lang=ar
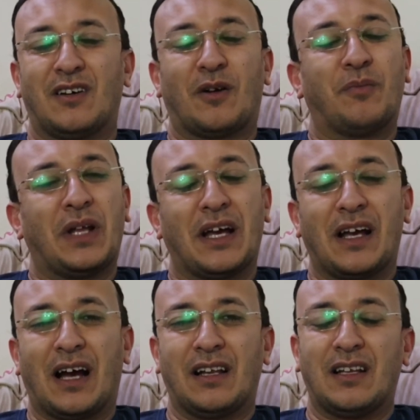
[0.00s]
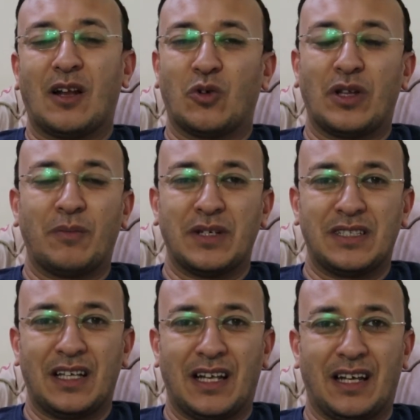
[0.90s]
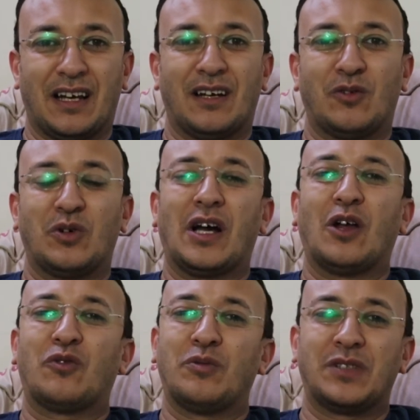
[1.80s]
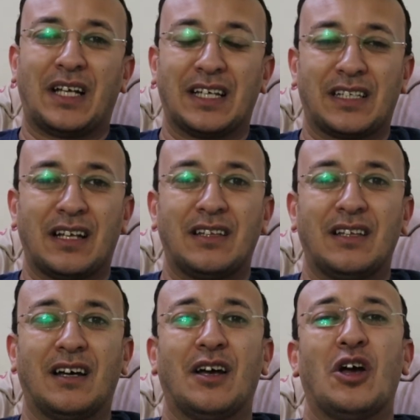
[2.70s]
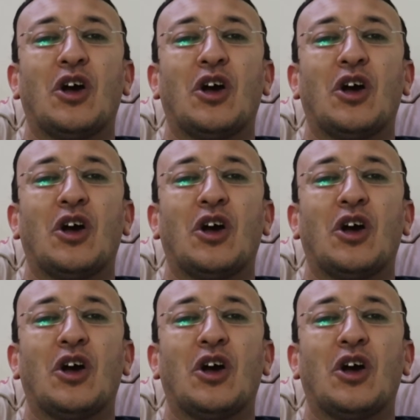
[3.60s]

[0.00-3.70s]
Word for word: ربنا يجعل لنا الهدى بإذن الله واجعله في ميزان حسناتنا